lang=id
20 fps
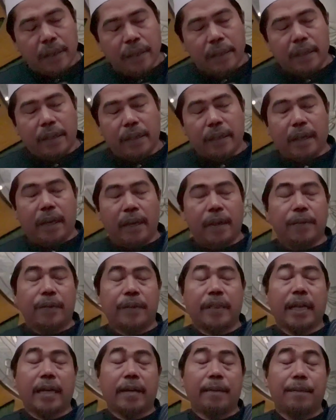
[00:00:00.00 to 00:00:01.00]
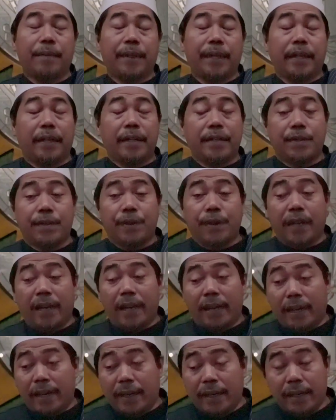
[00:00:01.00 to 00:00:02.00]
Jadi kalau takbir,
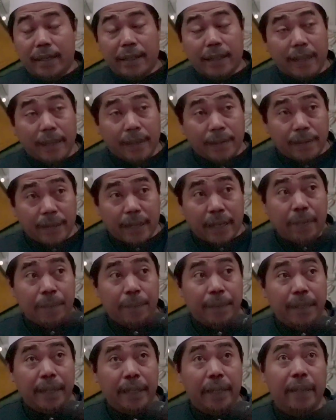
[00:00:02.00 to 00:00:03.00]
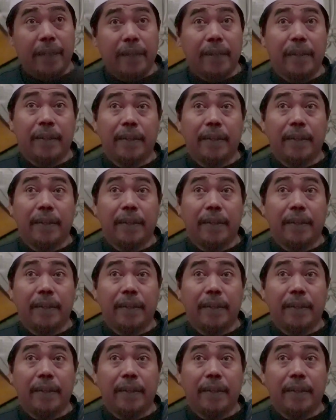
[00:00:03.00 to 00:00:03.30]
saudara, kalau takbir